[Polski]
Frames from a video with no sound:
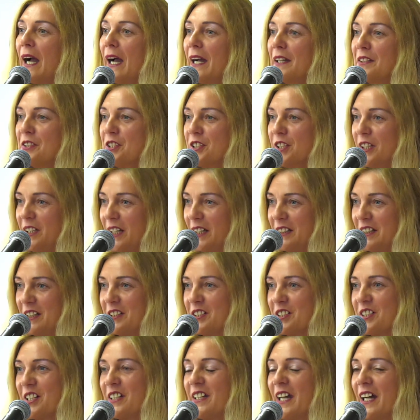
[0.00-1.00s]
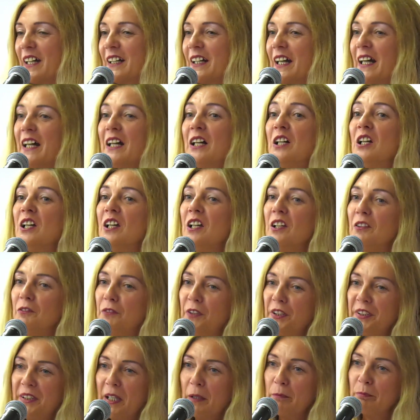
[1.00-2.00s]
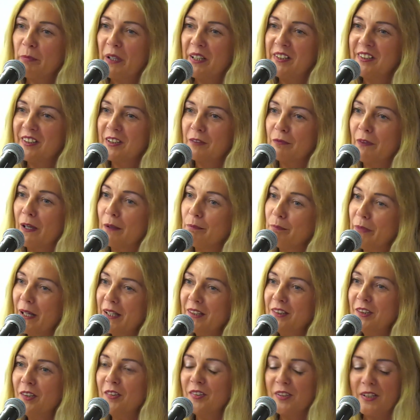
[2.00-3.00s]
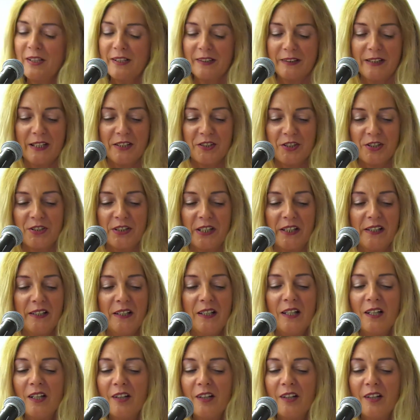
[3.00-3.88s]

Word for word: Andrzeja Jędrzejaka, witam Państwa bardzo serdecznie